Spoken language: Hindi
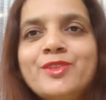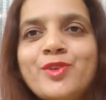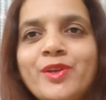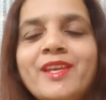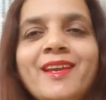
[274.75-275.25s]

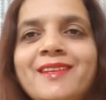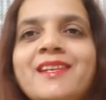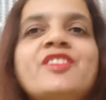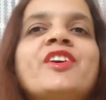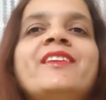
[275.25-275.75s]
जो ये
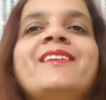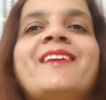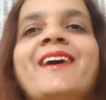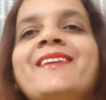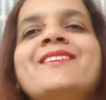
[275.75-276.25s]
यह शरीर
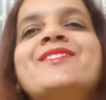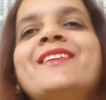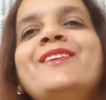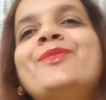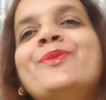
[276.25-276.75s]
क्या है यह
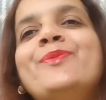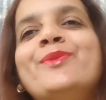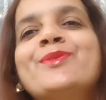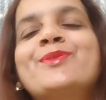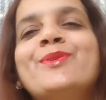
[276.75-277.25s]
शरीर तो
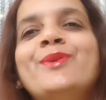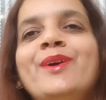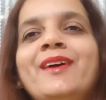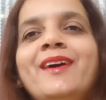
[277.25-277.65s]
दोस्तों